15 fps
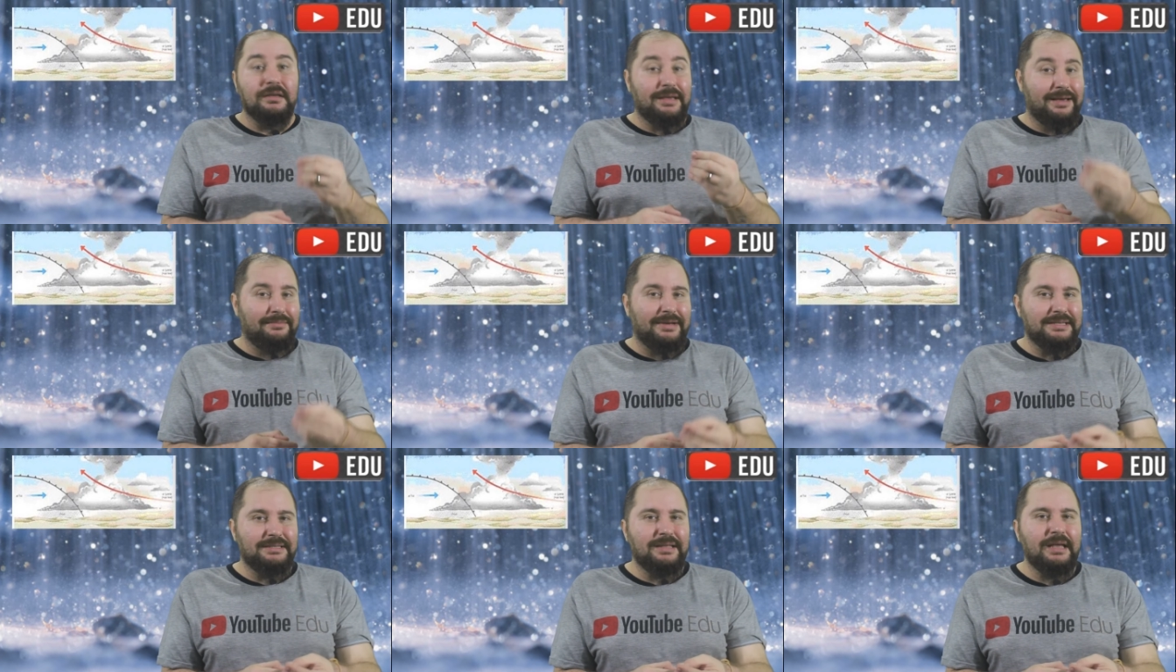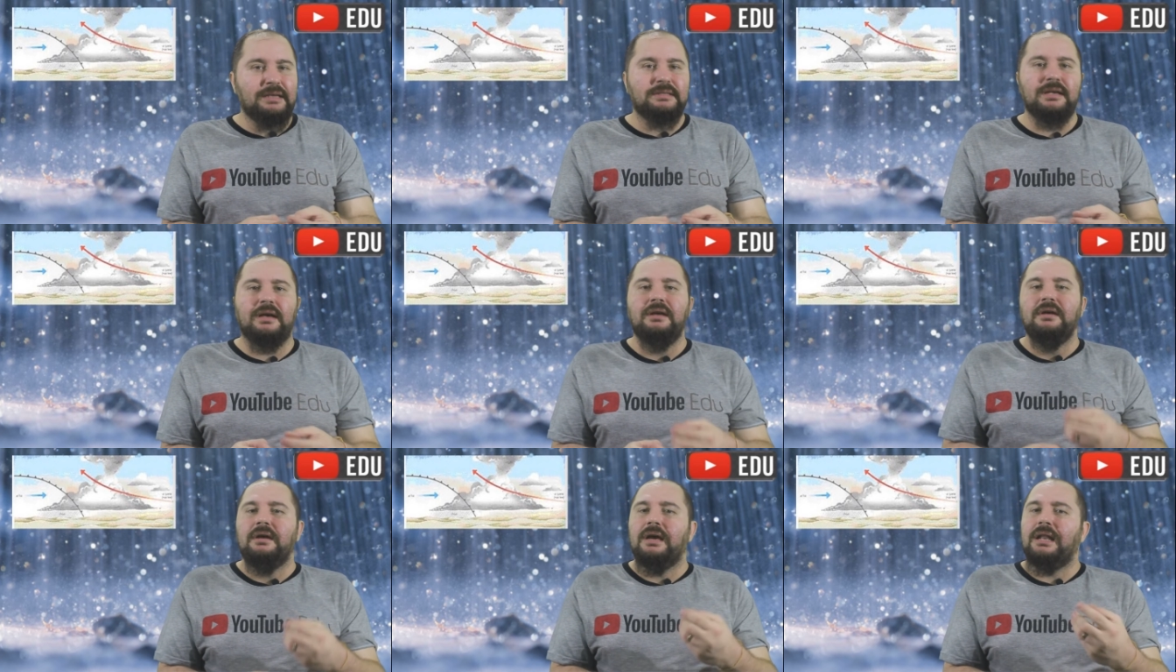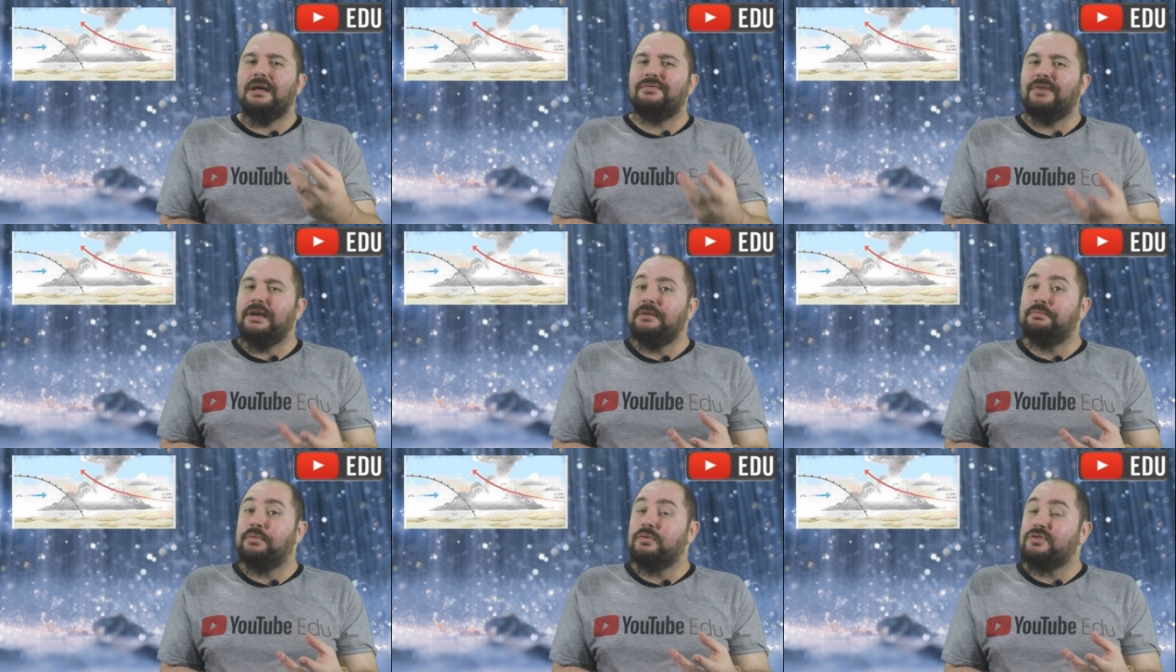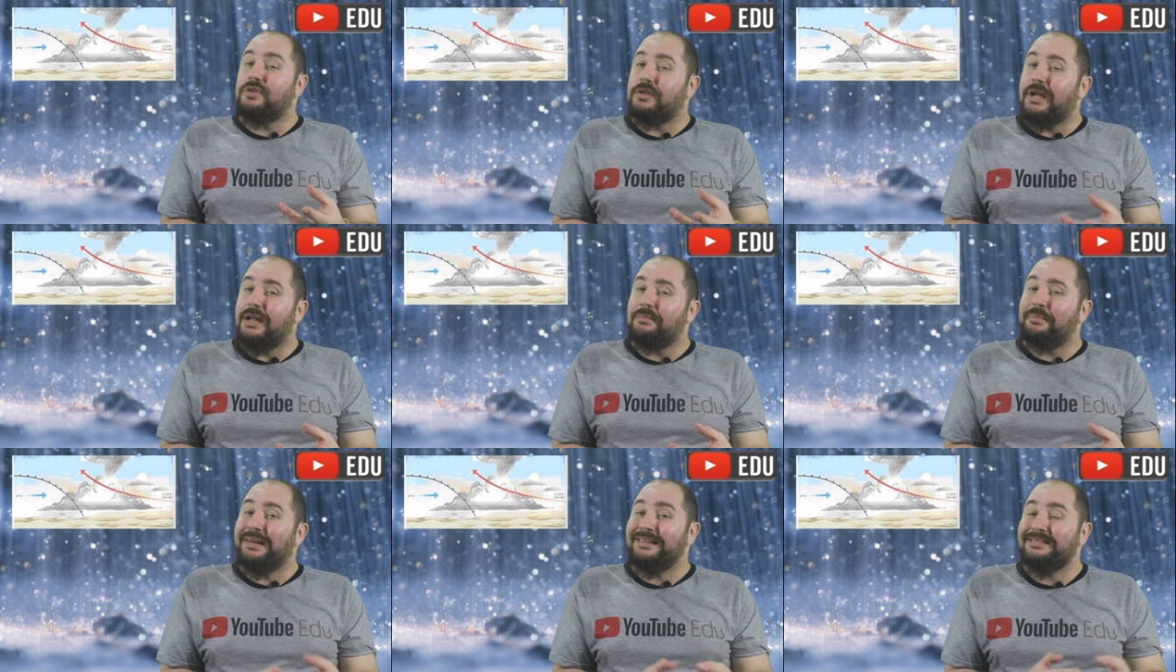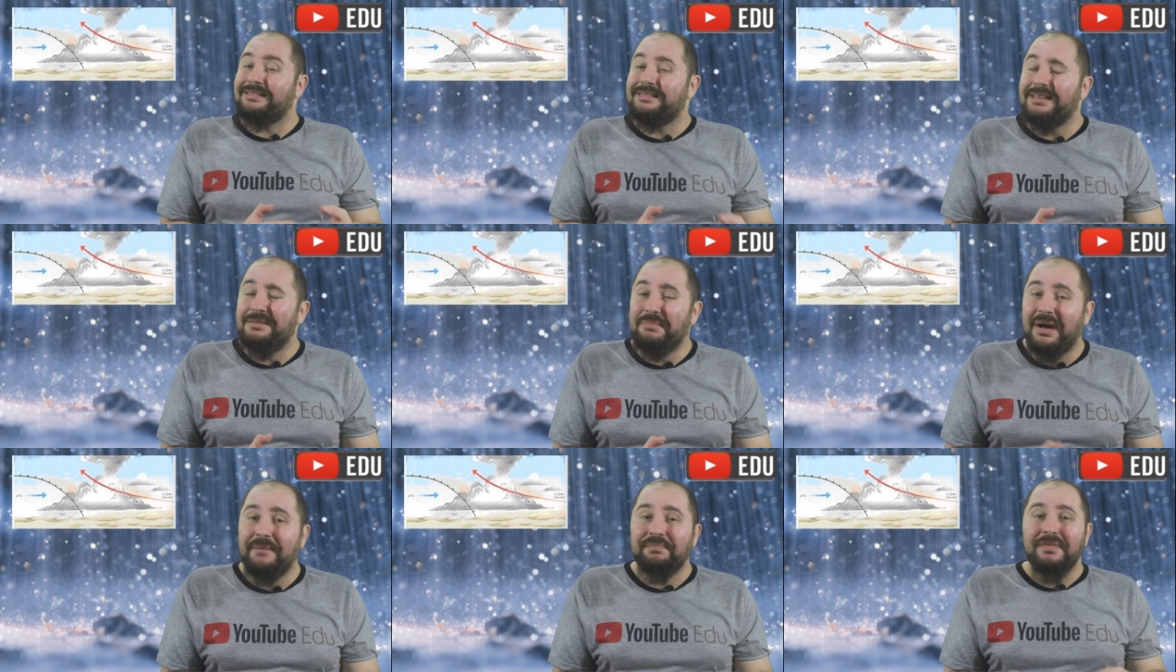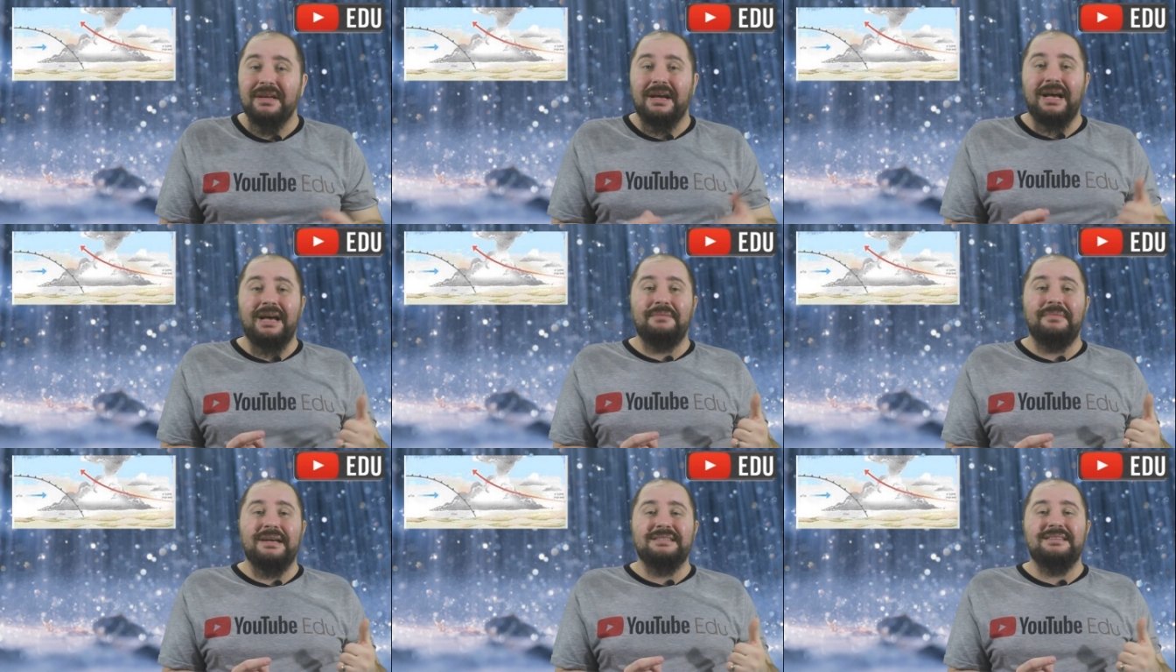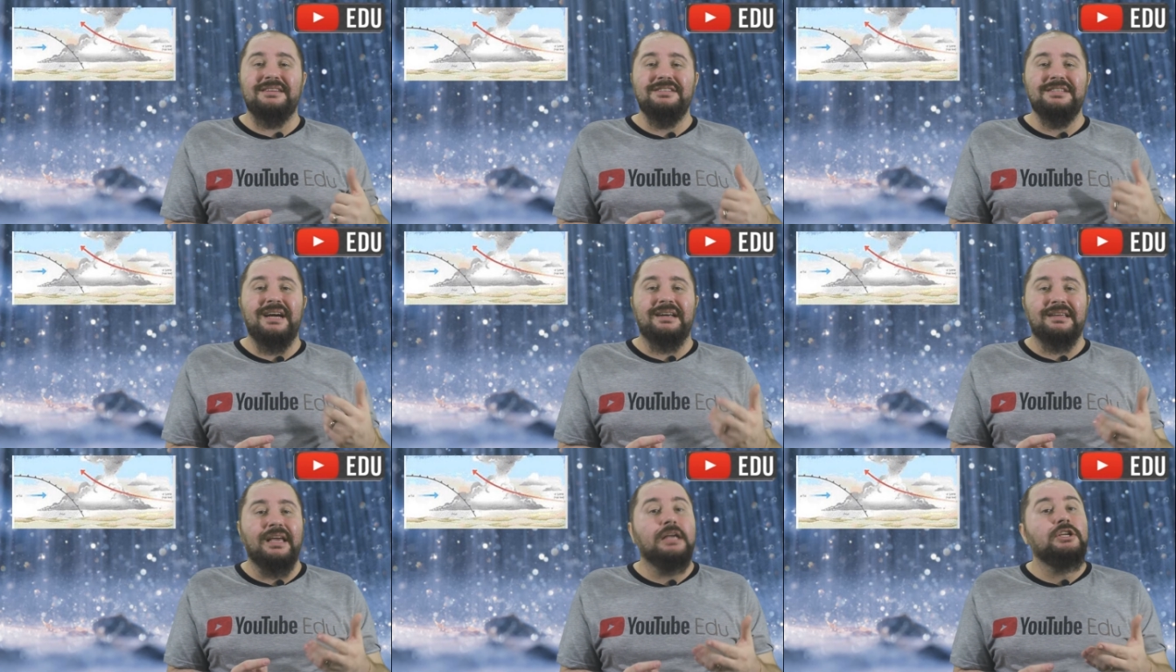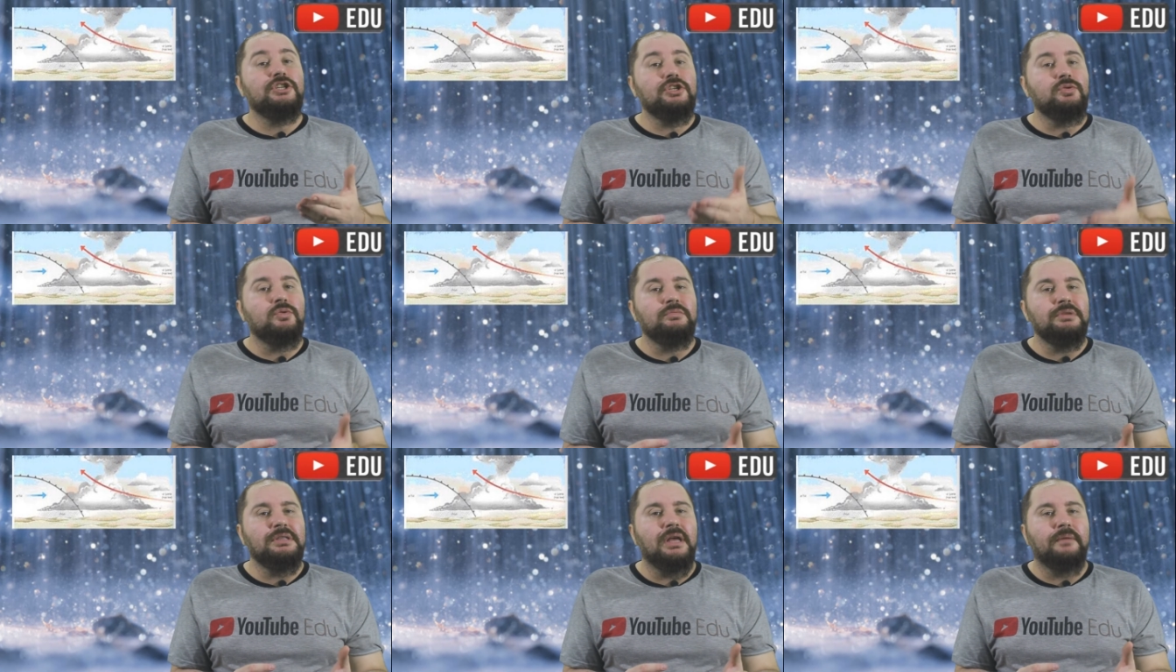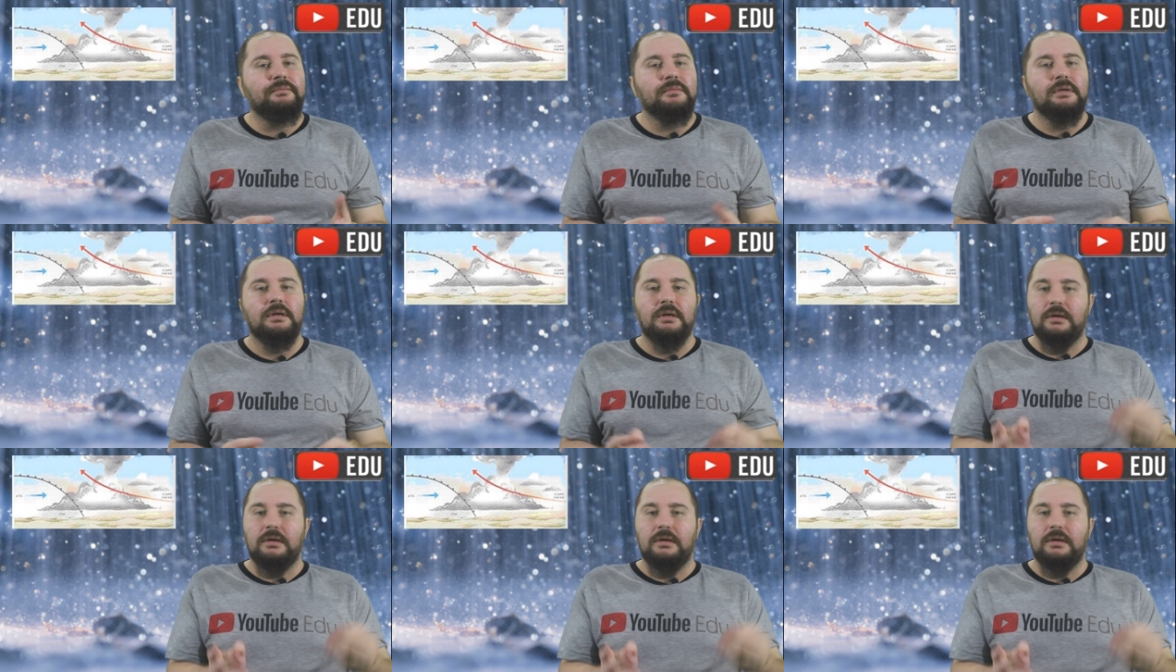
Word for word: que é a mais densa, ela vai impulsionar para cima a massa de ar quente e úmida,